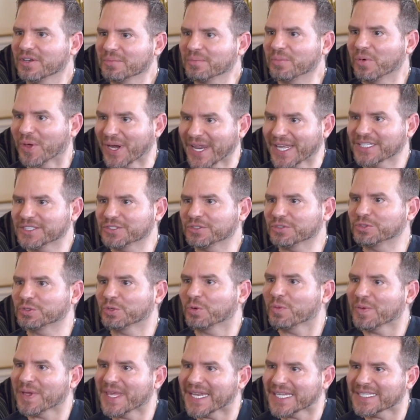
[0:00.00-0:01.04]
Por eso, si
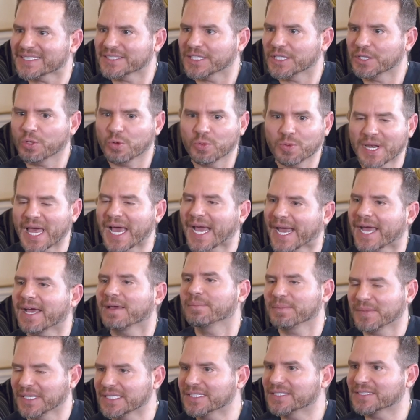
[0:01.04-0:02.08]
hubiera sido una
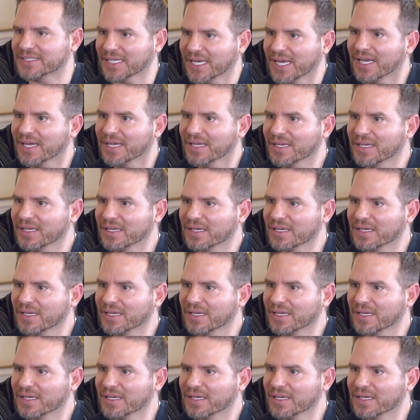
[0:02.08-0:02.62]
camisa,